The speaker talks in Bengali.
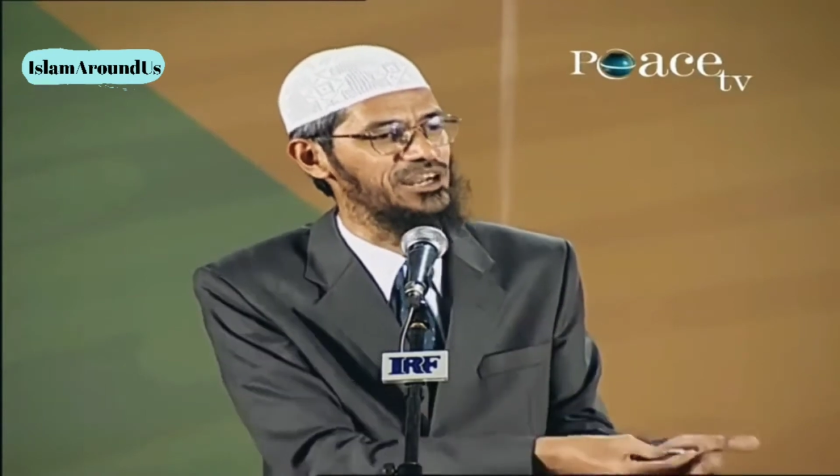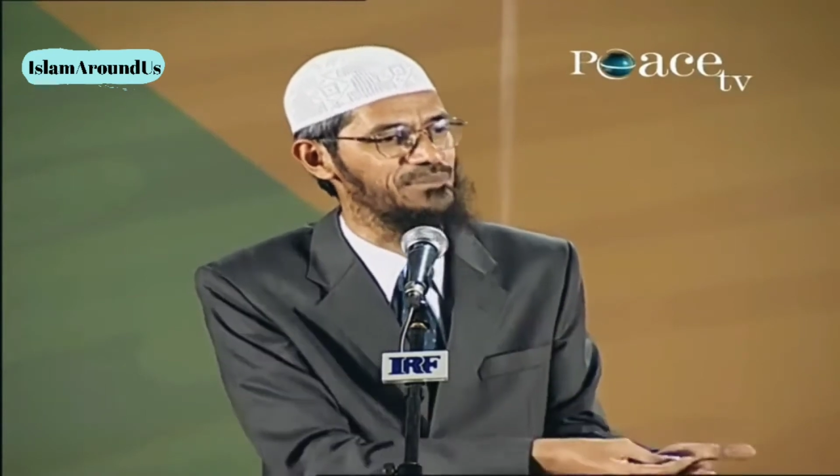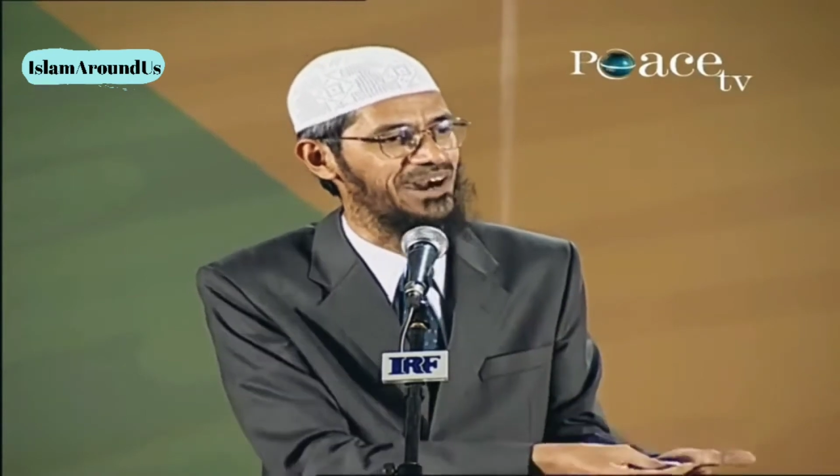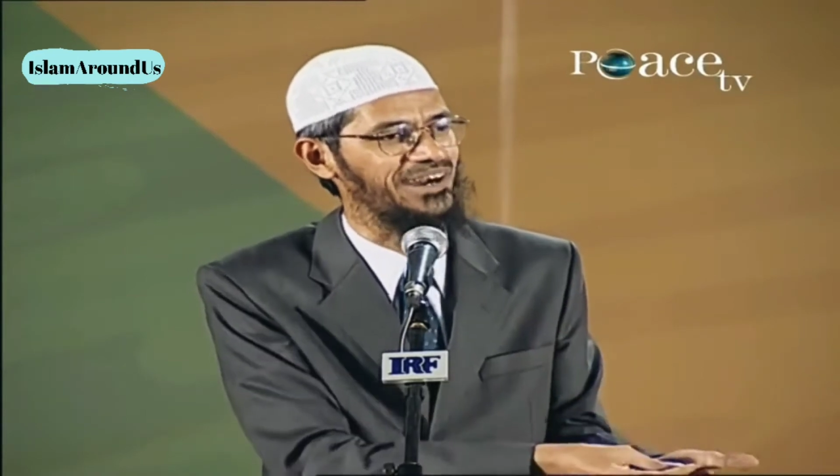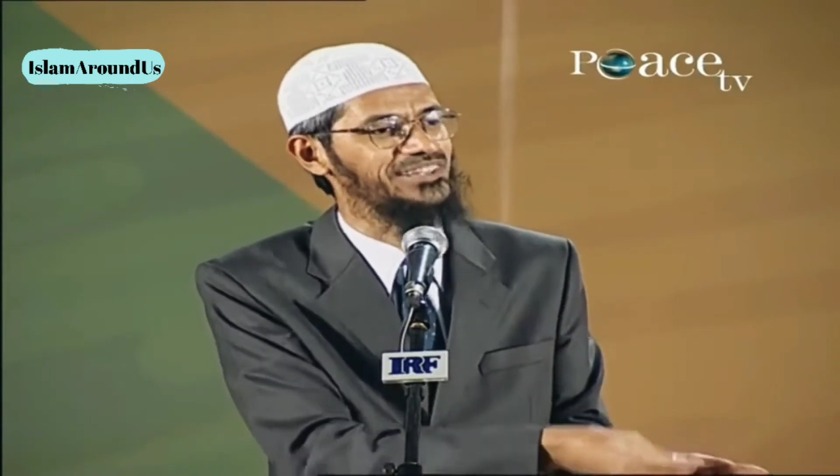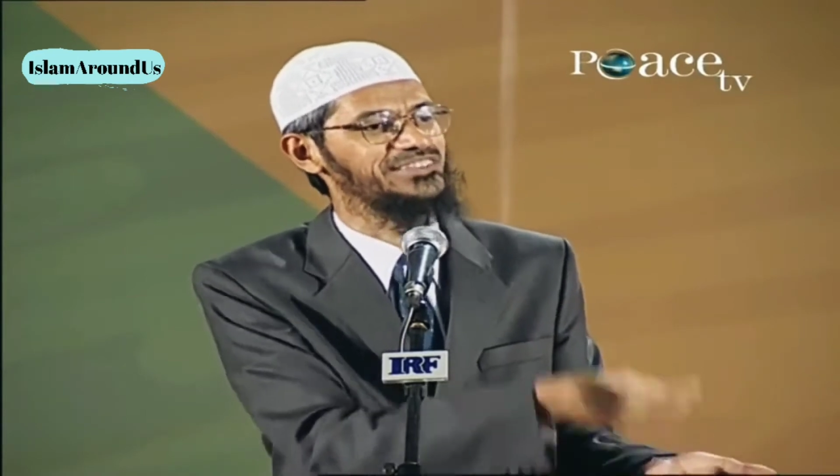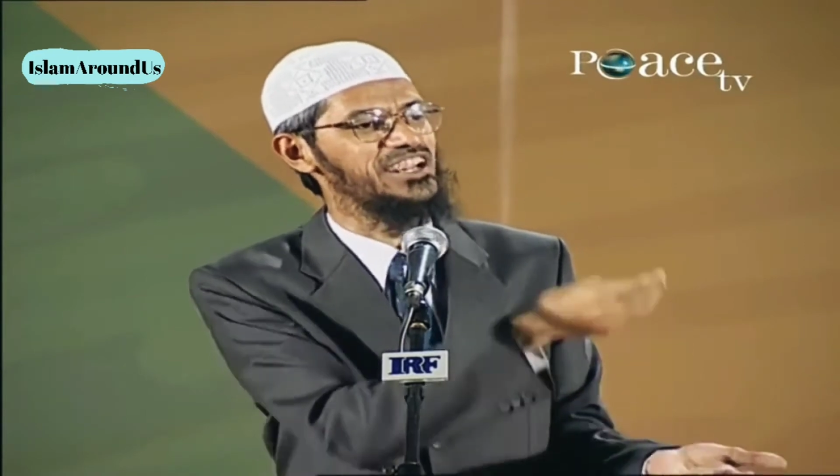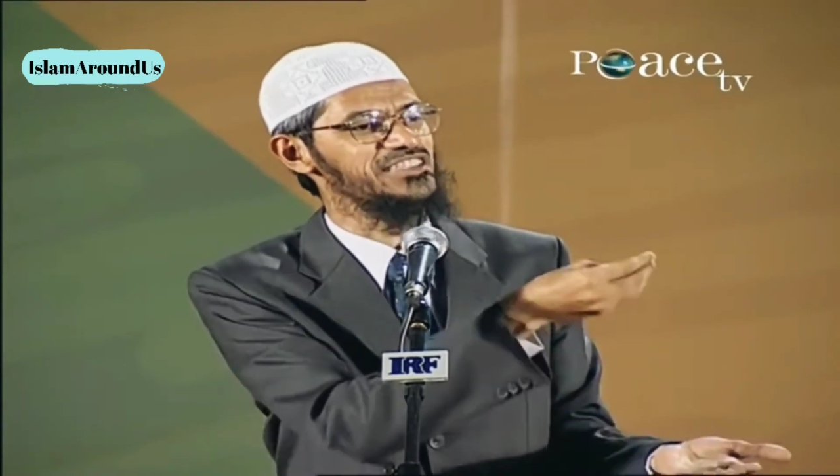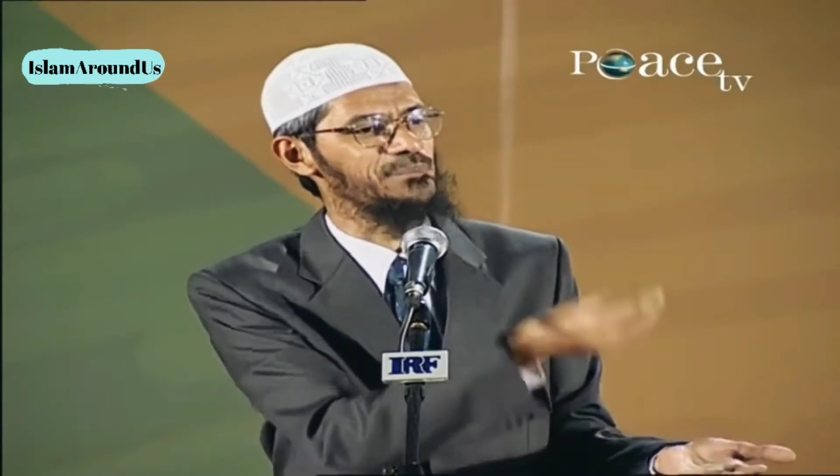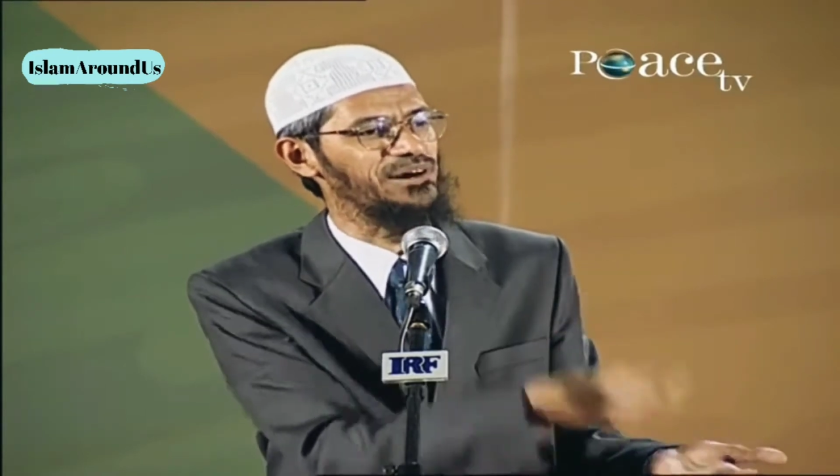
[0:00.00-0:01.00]
কাউরামা
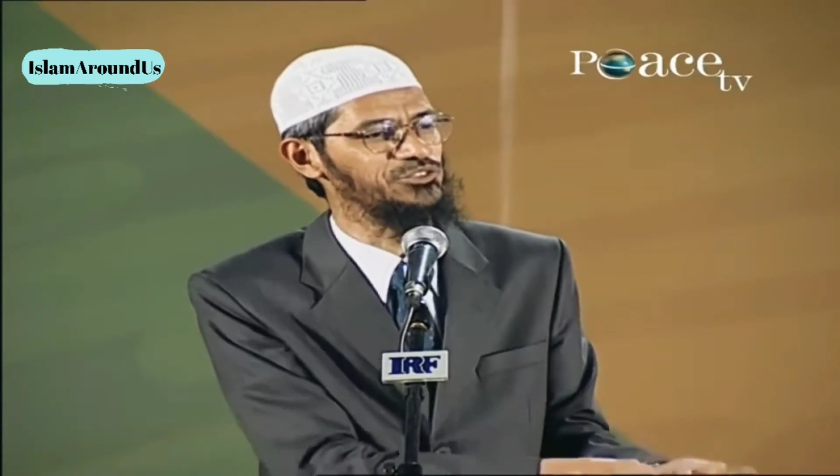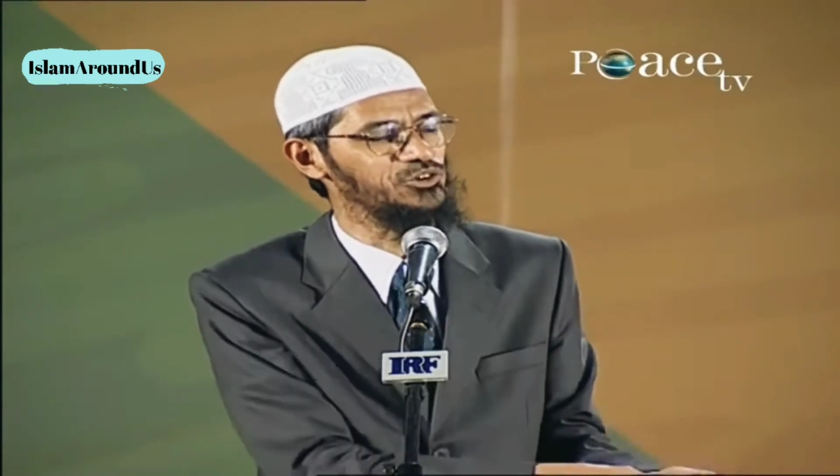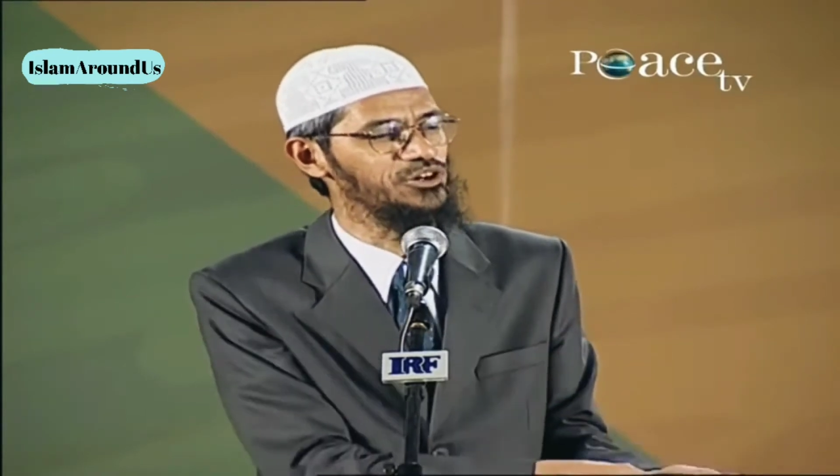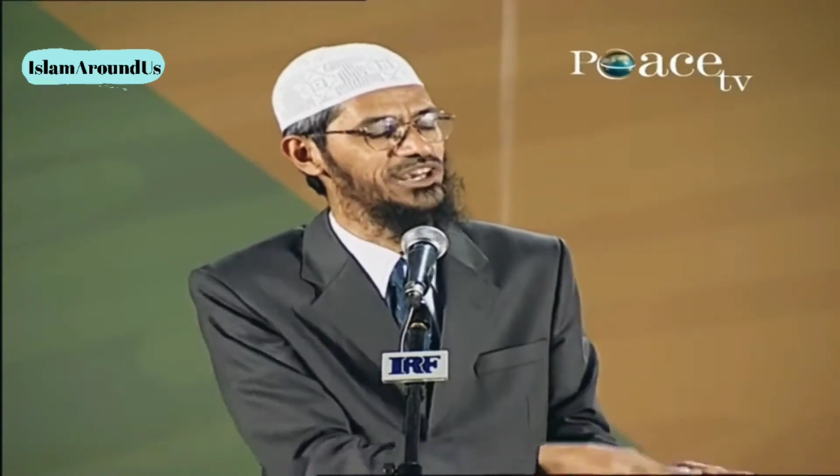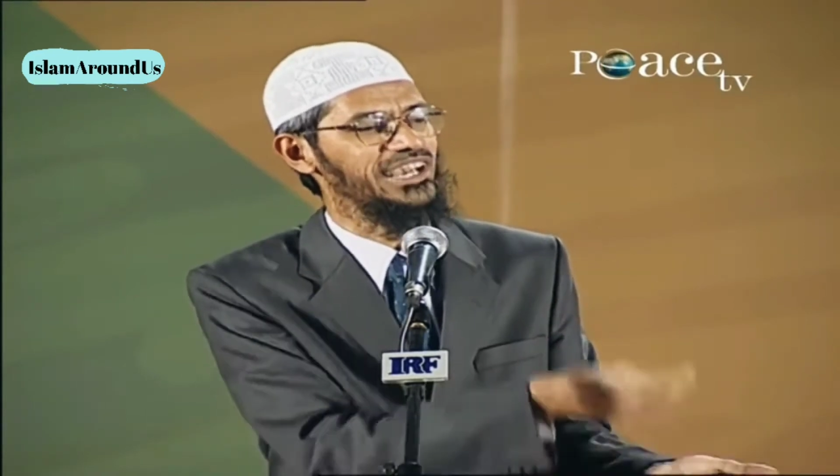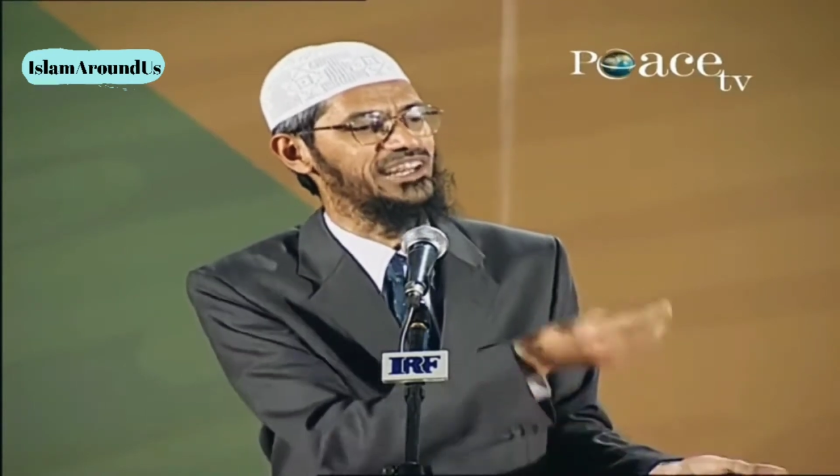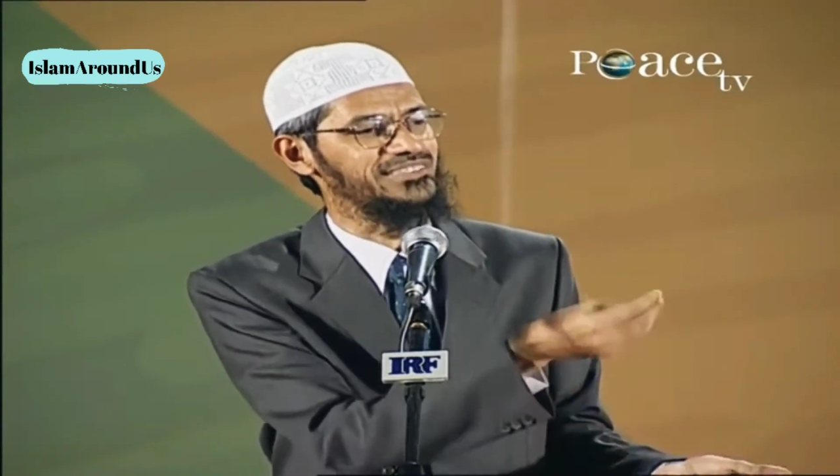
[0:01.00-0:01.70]
আপনি পাবেন আভান্দু